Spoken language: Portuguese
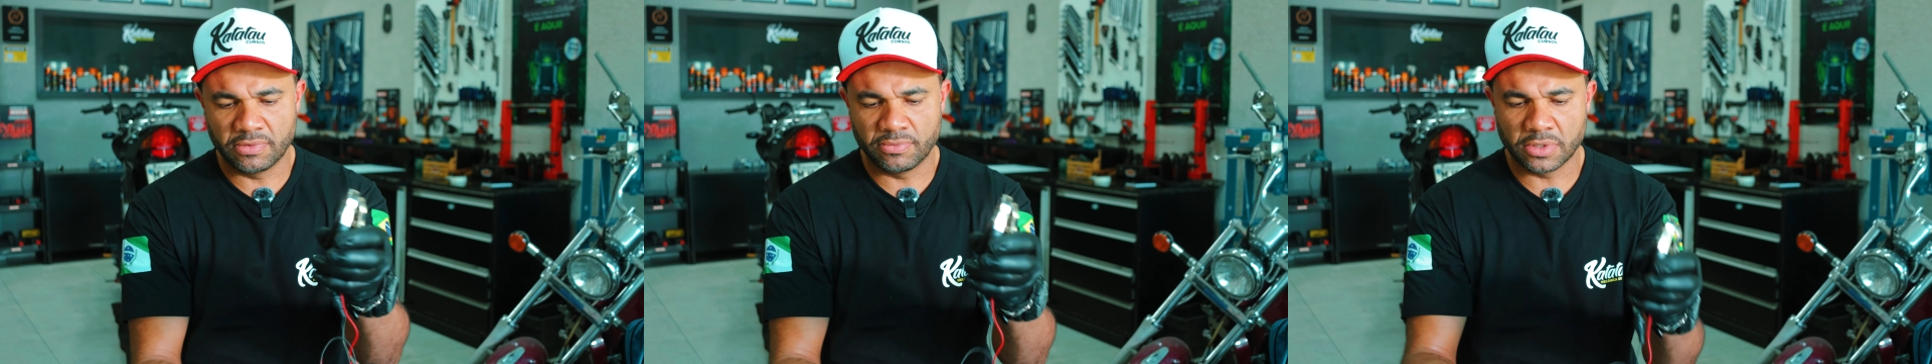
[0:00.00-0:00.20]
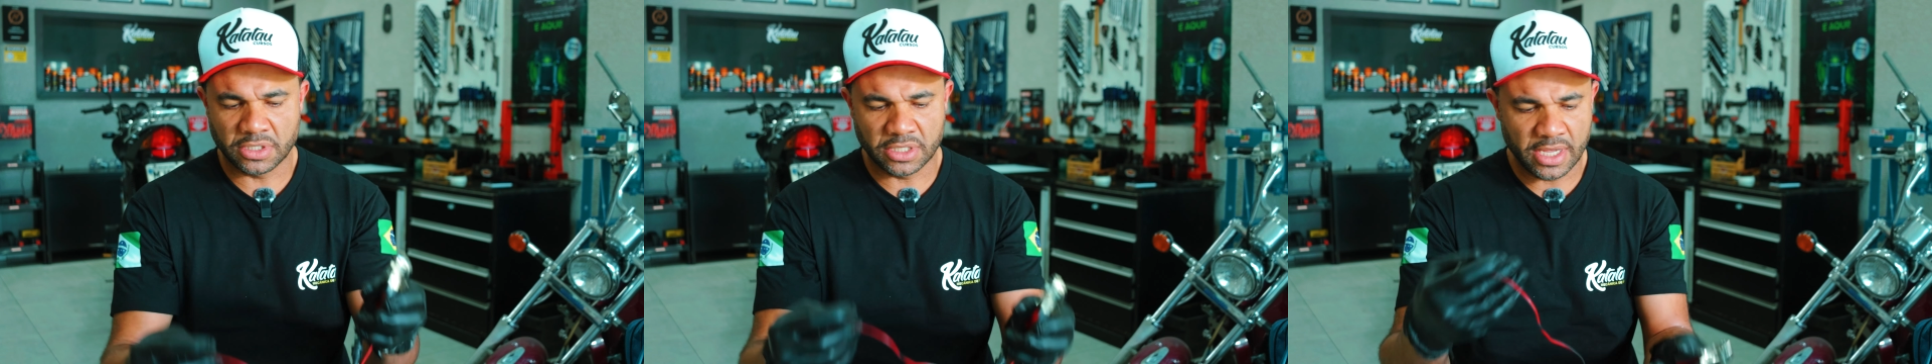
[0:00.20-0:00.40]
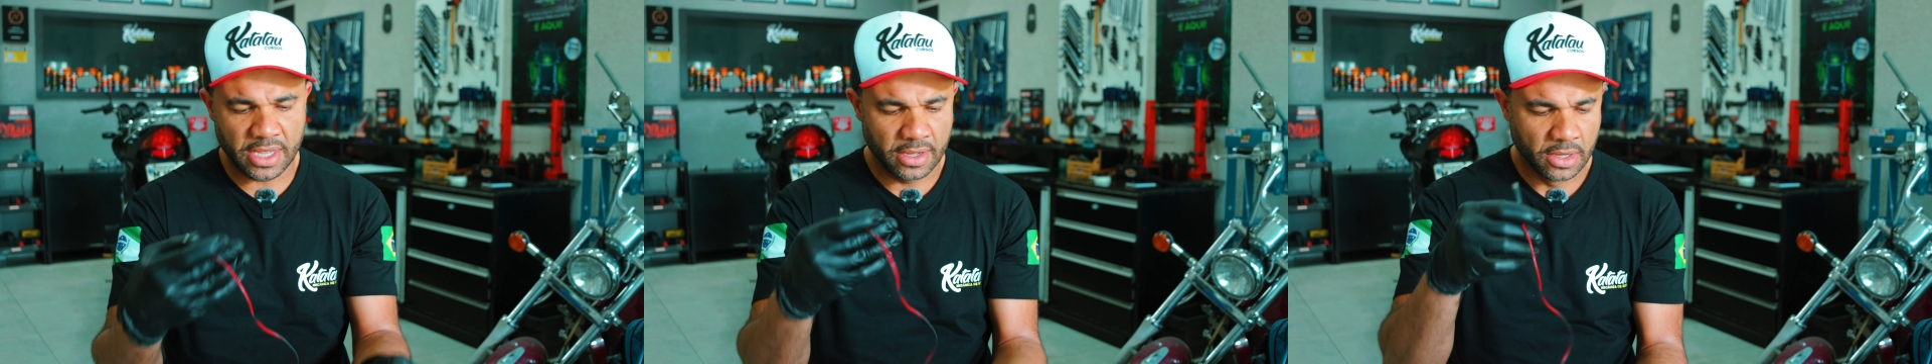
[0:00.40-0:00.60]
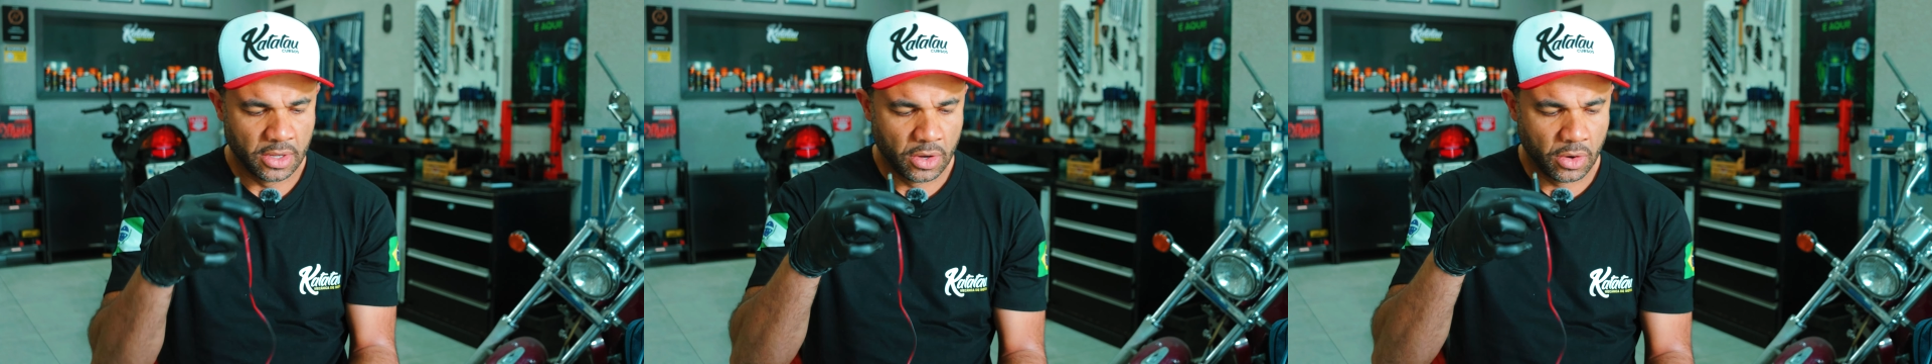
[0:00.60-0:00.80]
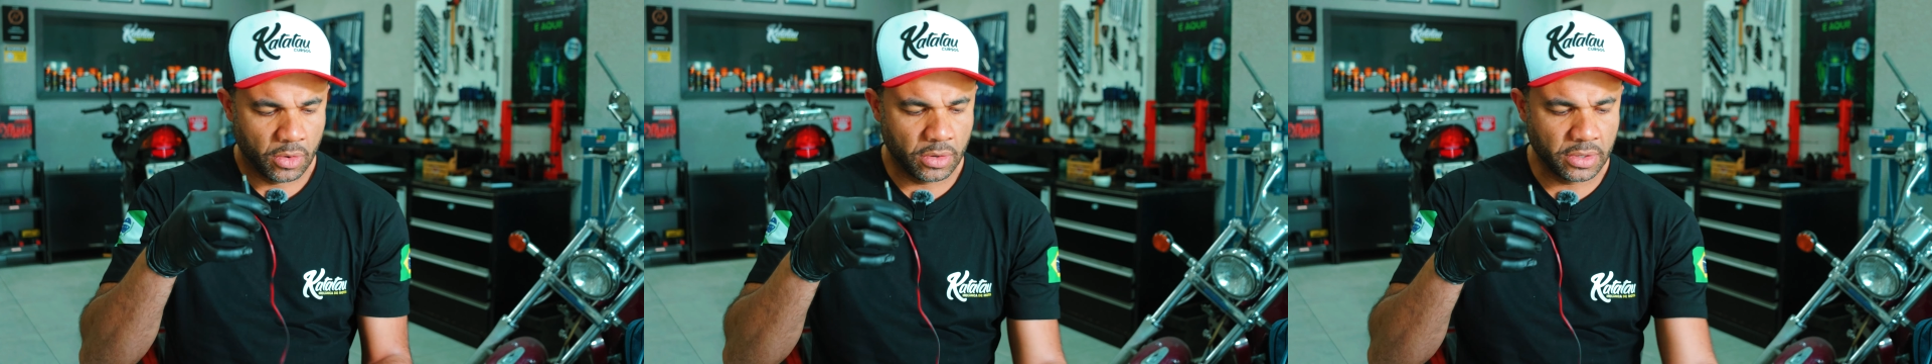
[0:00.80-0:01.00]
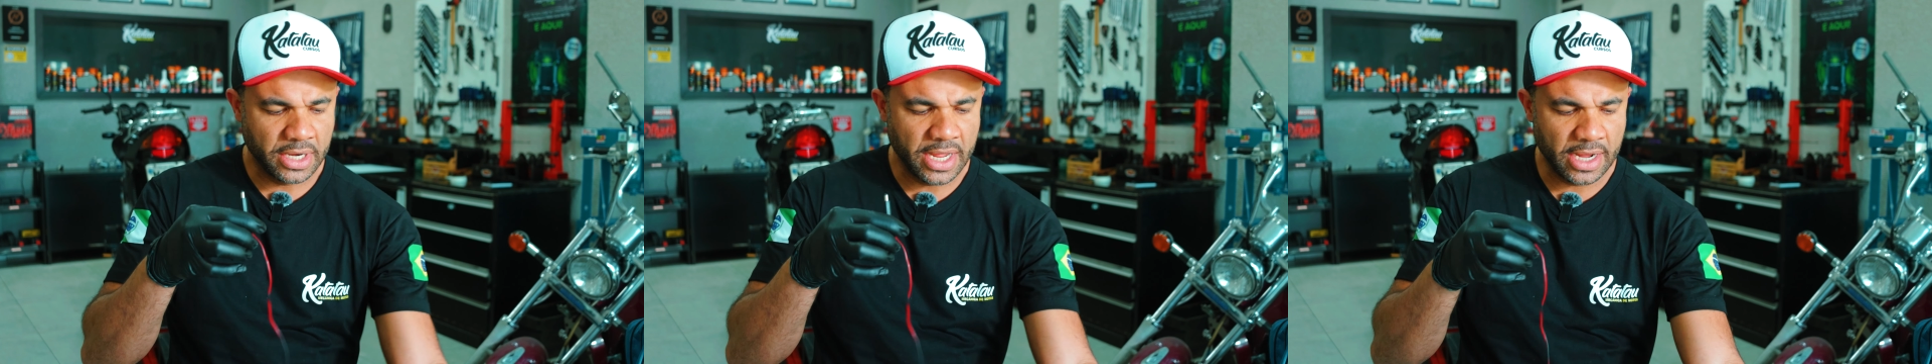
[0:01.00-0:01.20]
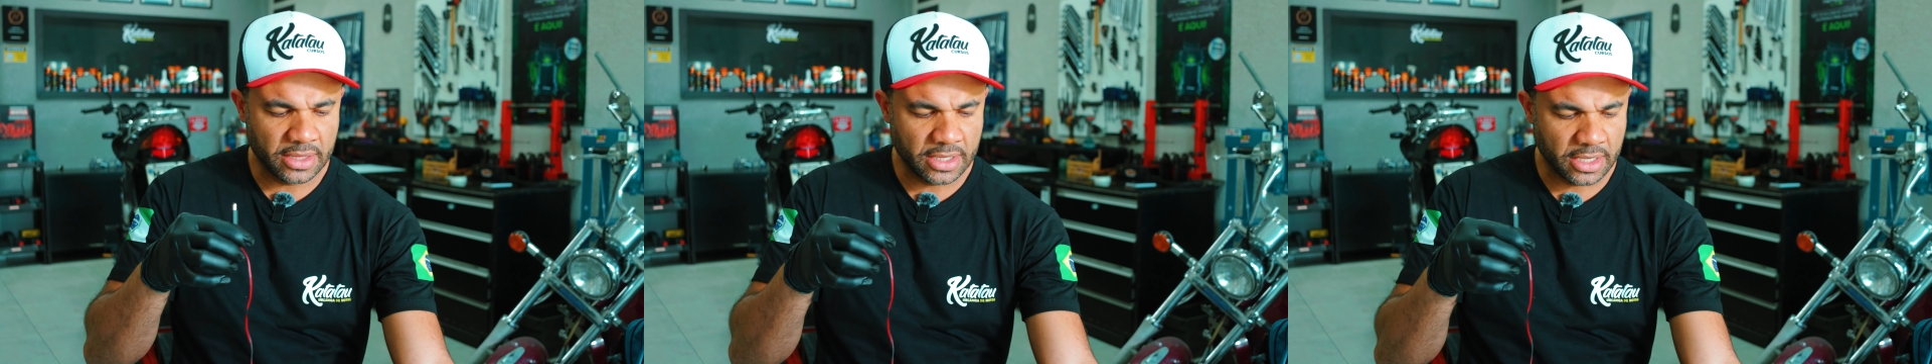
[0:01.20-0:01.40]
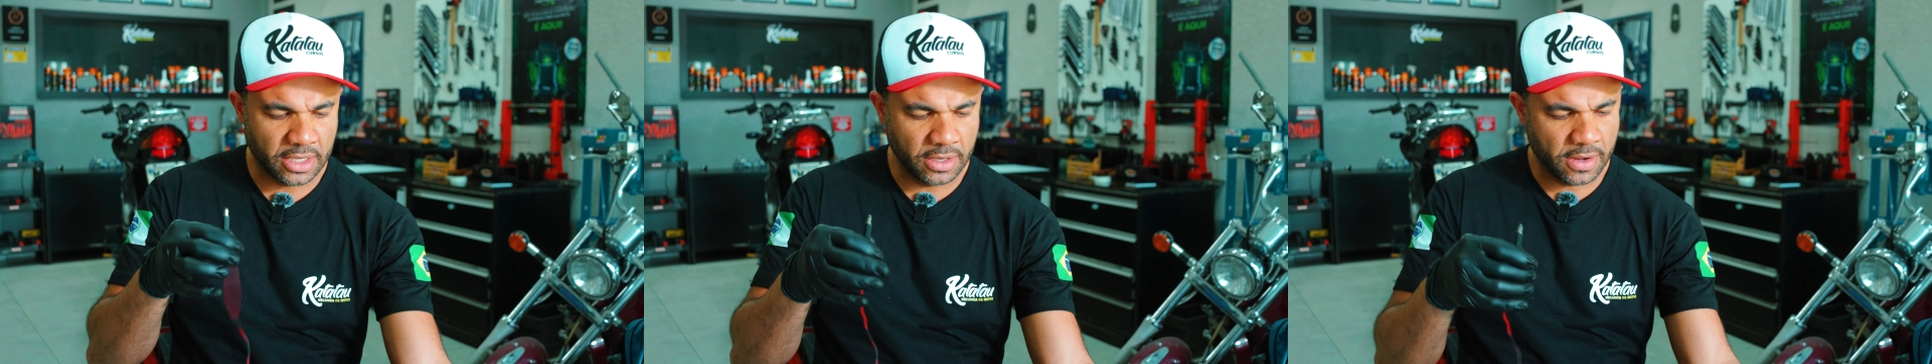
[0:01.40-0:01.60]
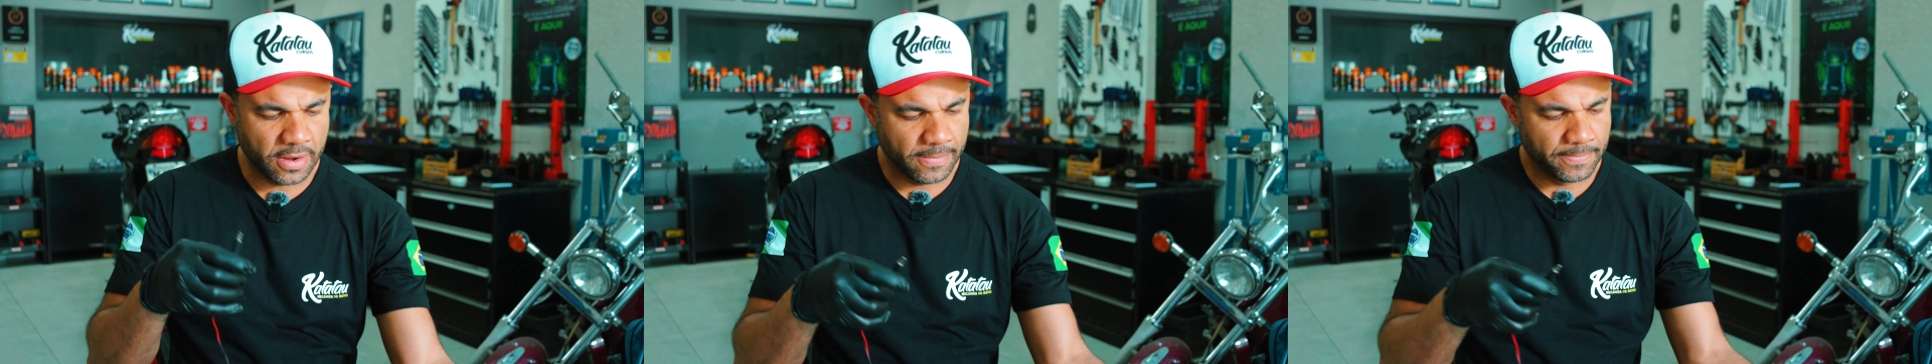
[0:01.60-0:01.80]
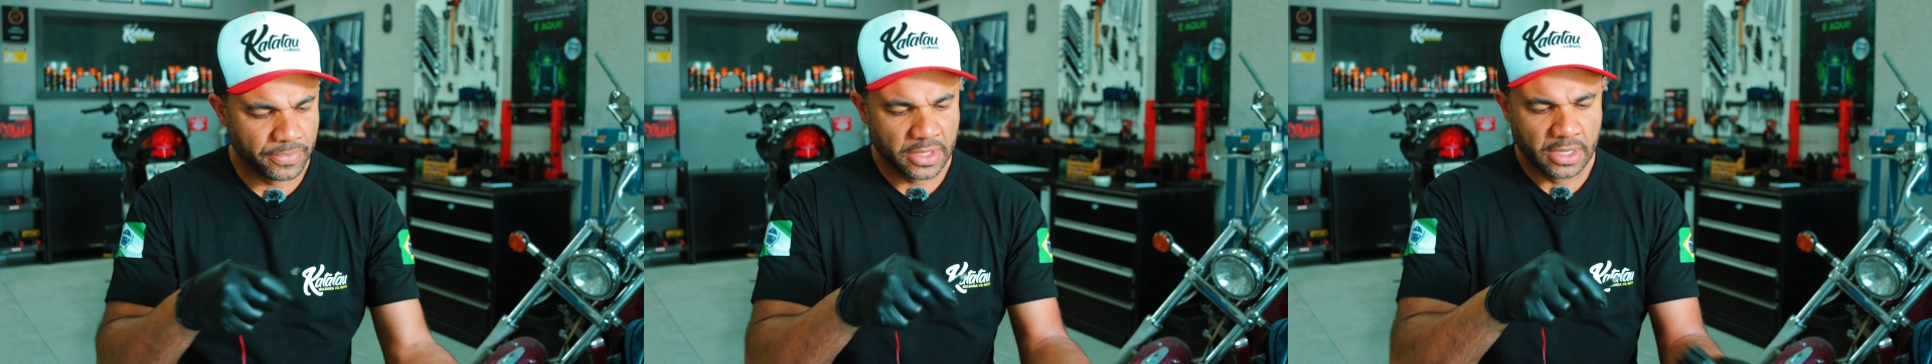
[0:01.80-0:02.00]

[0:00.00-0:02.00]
e você conecta aqui ó,